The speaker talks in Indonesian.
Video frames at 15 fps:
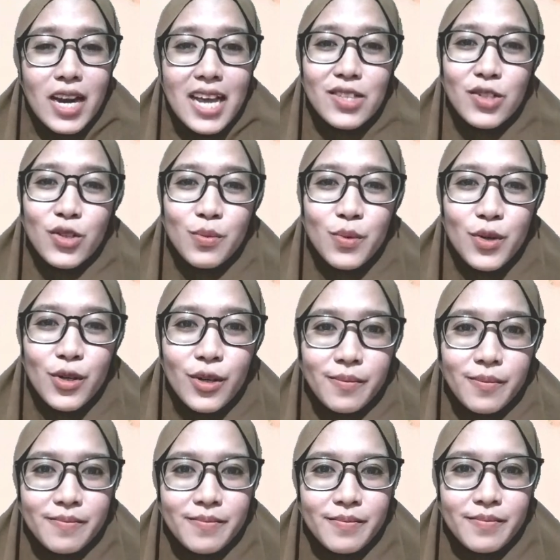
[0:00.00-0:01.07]
sholat subuh?"
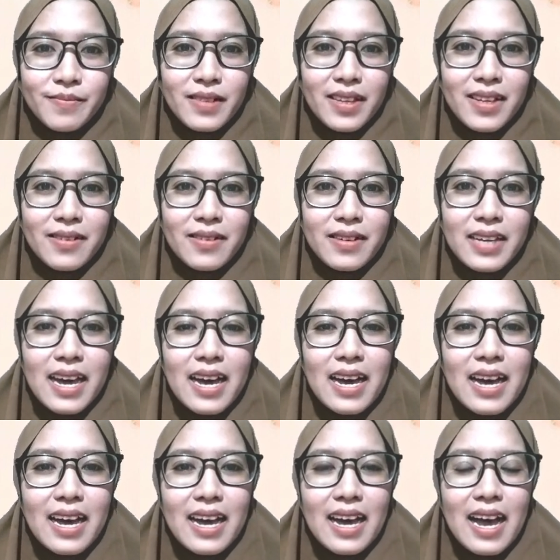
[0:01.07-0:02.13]

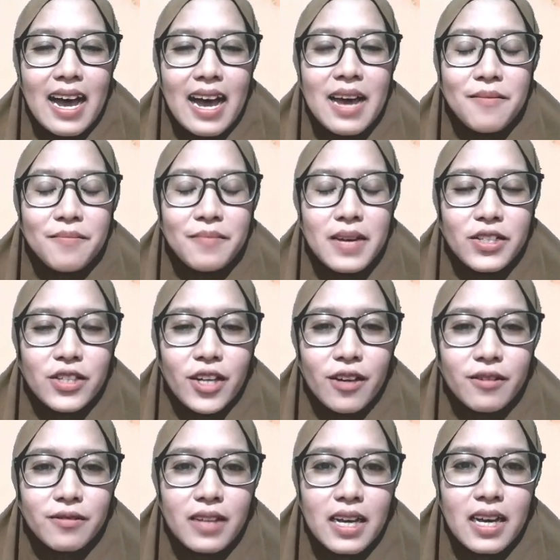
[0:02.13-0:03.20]
Nah, Masya
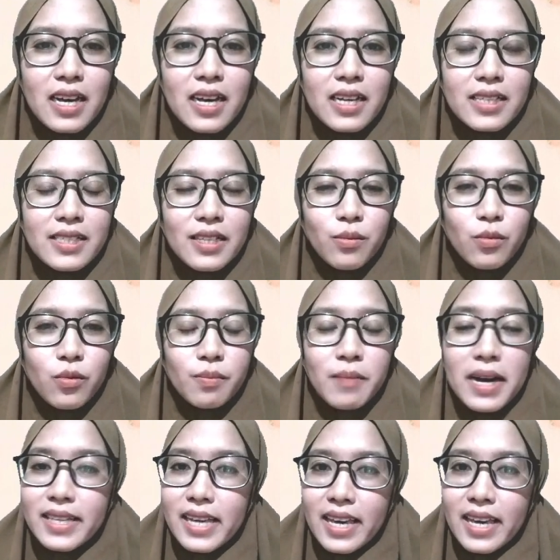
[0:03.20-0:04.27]
Allah,
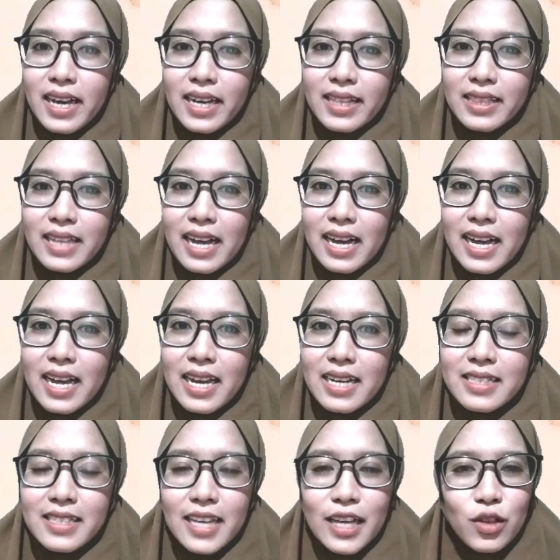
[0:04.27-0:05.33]
banyak yang angkat
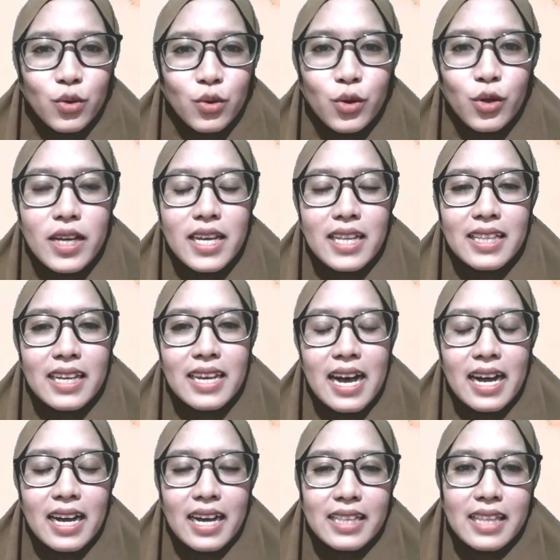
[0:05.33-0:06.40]
tangan, satu
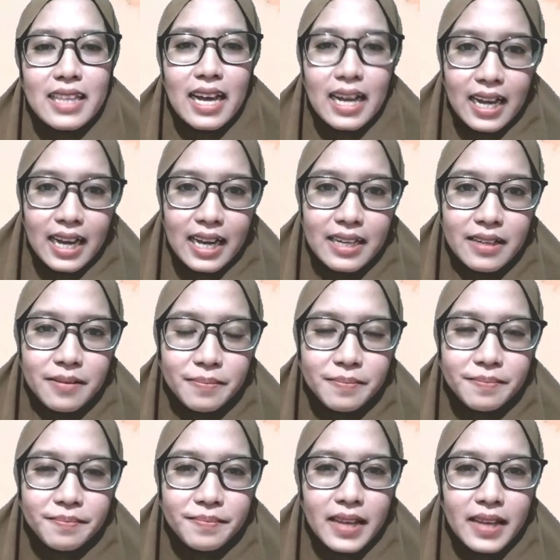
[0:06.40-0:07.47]
tidak angkat tangan.
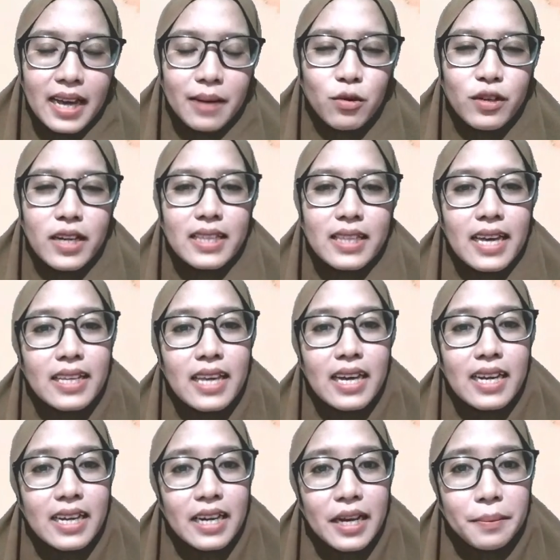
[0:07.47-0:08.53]
Ya, Bunda
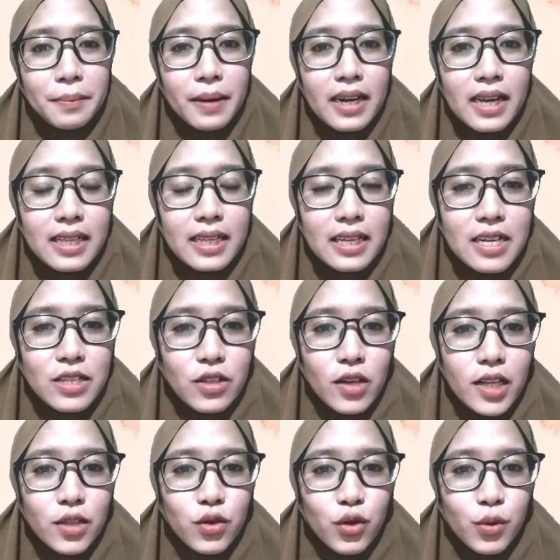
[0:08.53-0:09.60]
tanya, "Kenapa, Nak, tidak
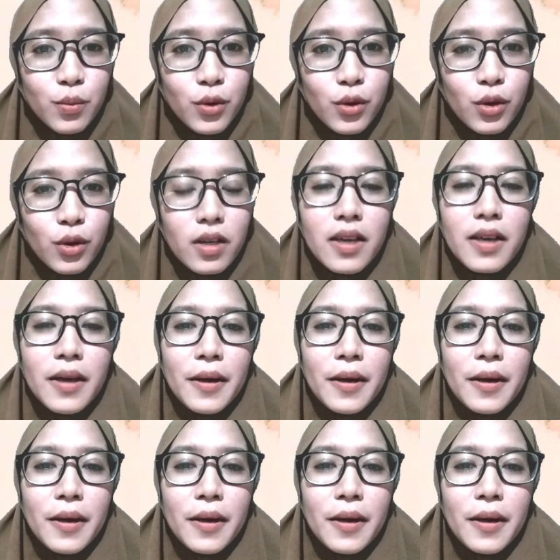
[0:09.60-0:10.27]
sholat subuh?"